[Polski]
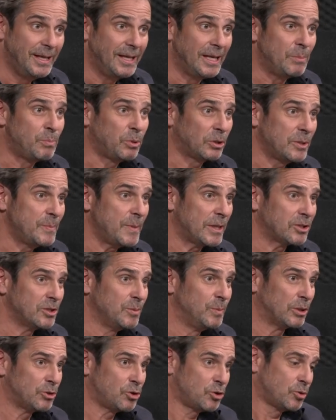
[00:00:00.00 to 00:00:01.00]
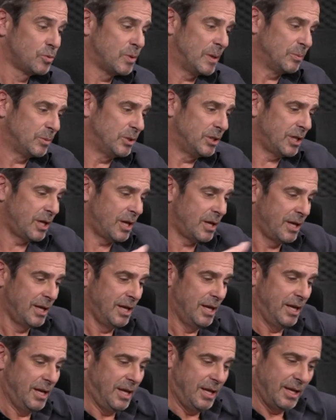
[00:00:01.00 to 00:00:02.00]
I potem, jak zobaczyłem te
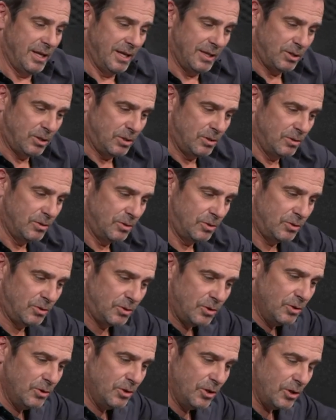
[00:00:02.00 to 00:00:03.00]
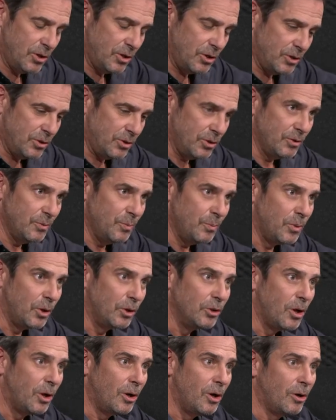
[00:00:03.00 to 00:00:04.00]
Monologi.
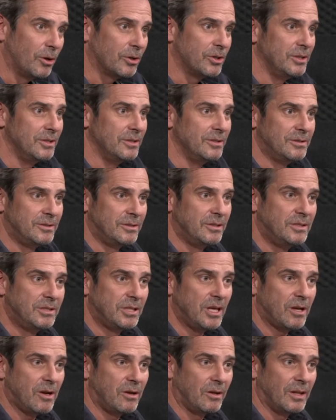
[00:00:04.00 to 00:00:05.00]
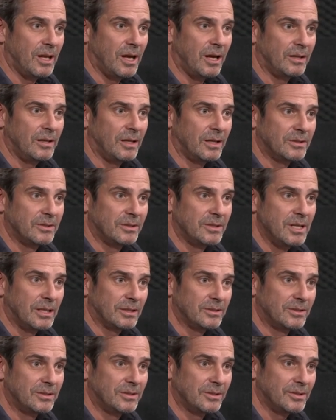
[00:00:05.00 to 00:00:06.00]
Monologi Cycerona nad,
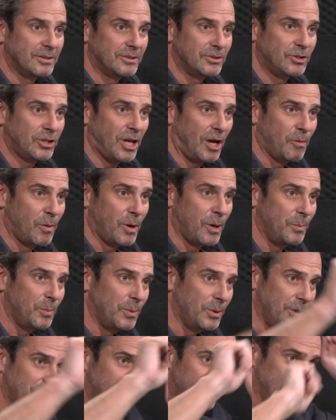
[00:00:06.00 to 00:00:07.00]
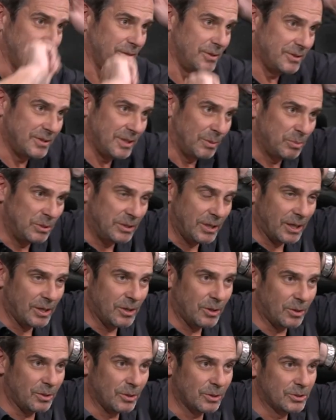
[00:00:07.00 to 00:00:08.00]
nad e, ciałem y,
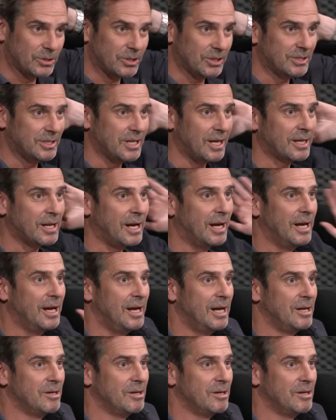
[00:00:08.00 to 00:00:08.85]
zabitego Cezara.